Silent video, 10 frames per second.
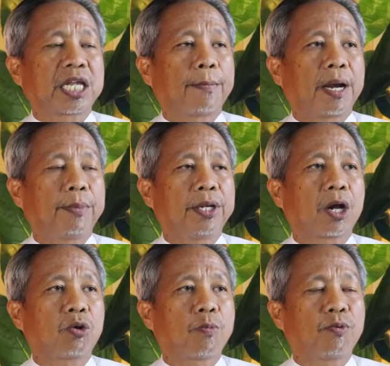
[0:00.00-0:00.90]
ya selama lebih
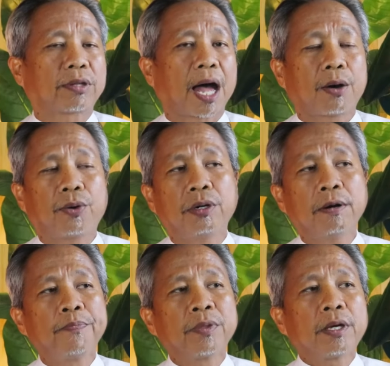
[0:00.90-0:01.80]
dari 20 tahun,
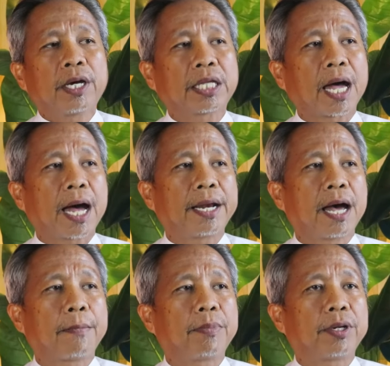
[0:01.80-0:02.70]
kita
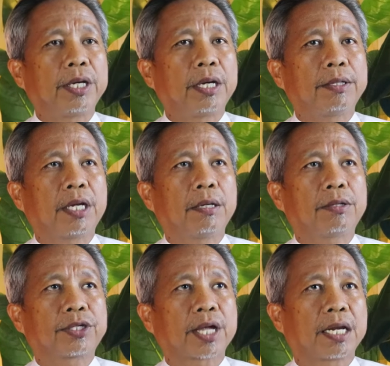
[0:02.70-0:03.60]
ada di
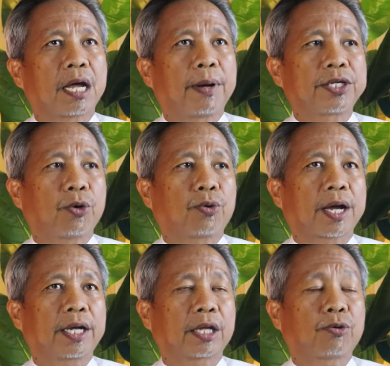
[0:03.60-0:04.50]
jadi standar baca
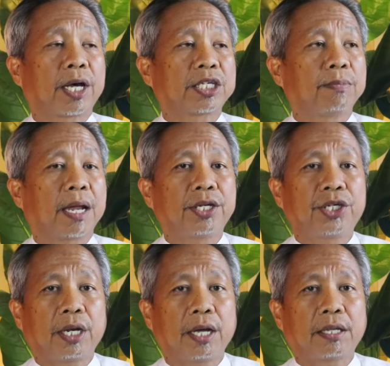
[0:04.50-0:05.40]
Quran kita tuh ada
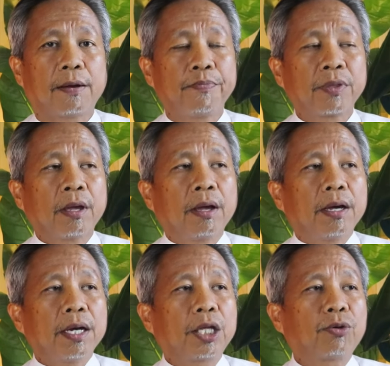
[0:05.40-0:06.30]
9 jilid.
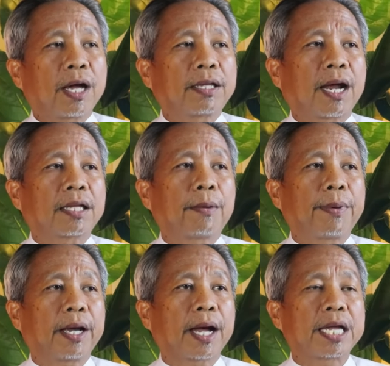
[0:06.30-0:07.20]
Itu rata-rata
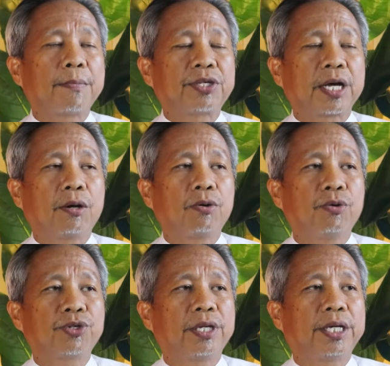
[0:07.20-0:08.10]
mereka hanya bisa
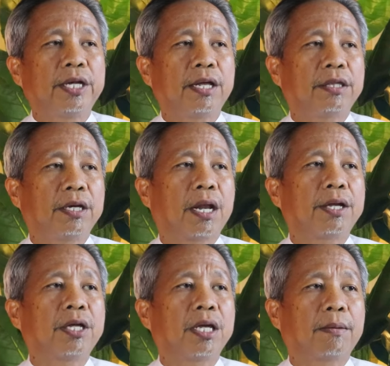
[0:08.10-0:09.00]
lulus di jilid 3
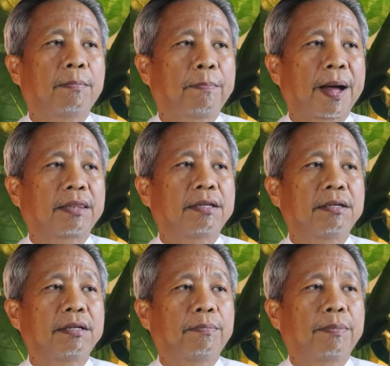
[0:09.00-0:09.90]
dan jilid 4.
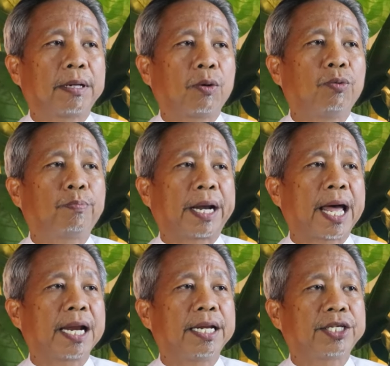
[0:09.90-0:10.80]
Uh,
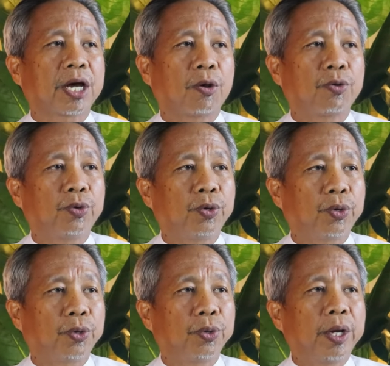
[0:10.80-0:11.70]
padahal ini calon
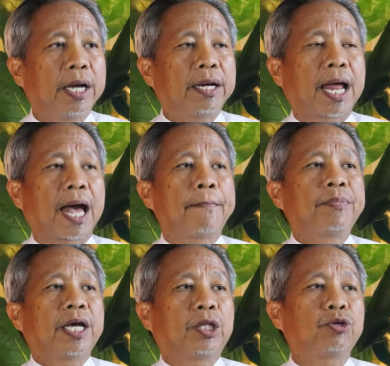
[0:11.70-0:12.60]
guru.
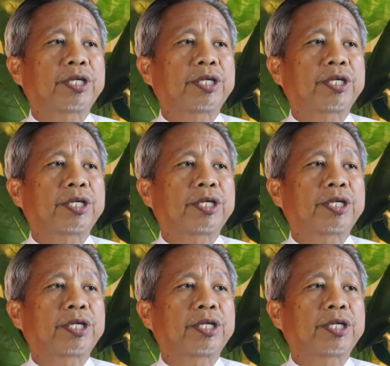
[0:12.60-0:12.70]
Nah, itu